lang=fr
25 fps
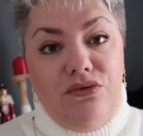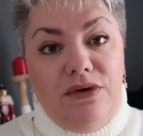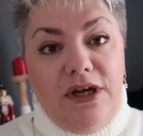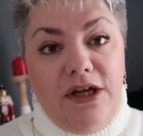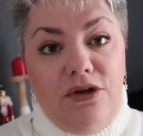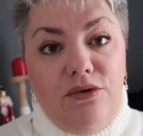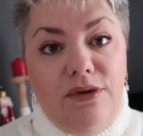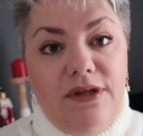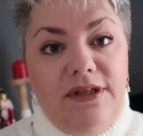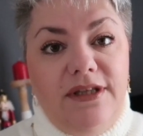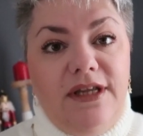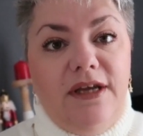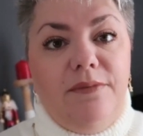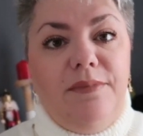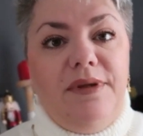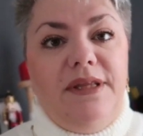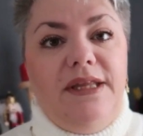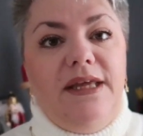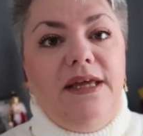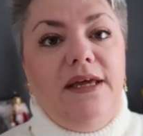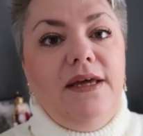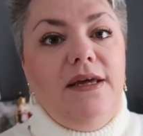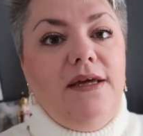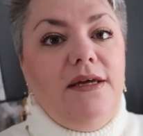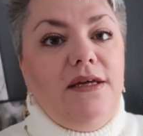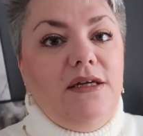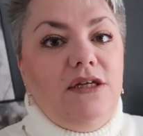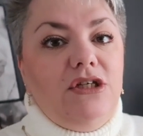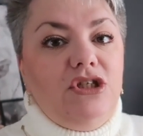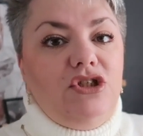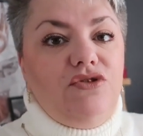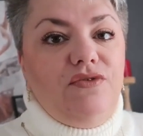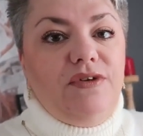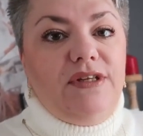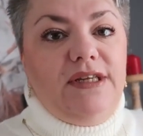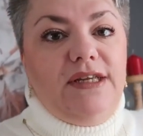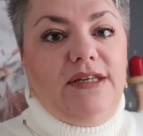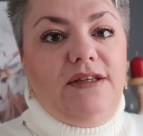donc elle doit être terminée.
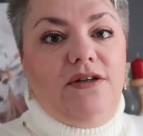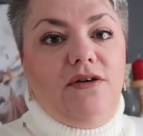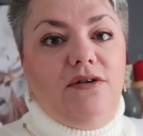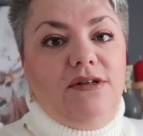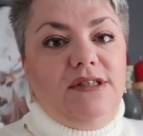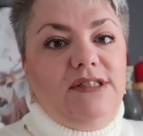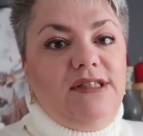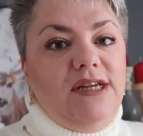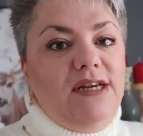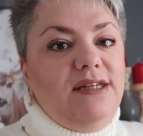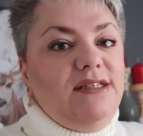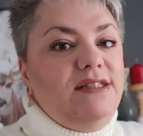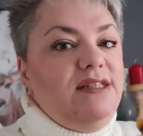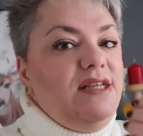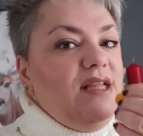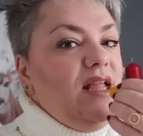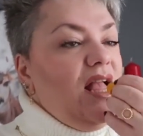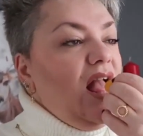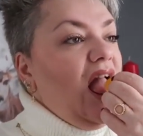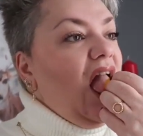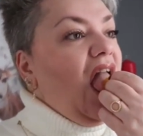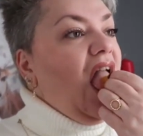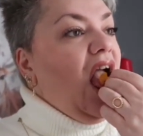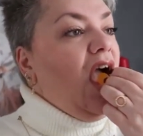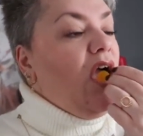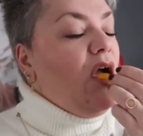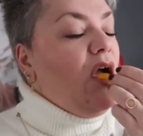Je vais détendre celle-ci.